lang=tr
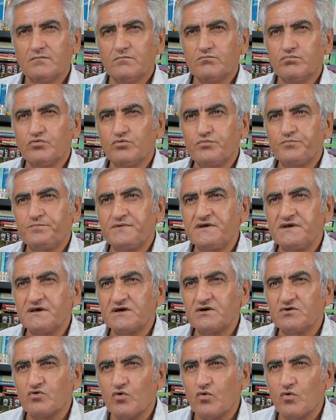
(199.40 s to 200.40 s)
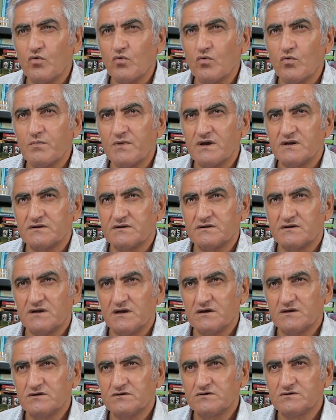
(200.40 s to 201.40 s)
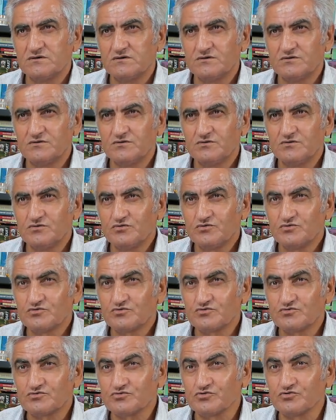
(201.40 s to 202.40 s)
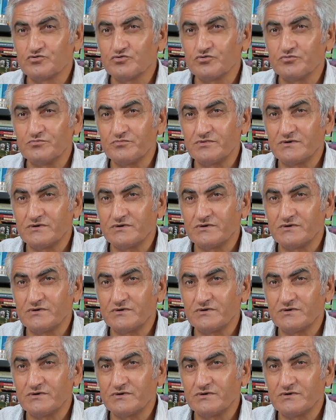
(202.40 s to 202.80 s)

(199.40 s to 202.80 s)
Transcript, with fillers: Bu piko metre, Suyun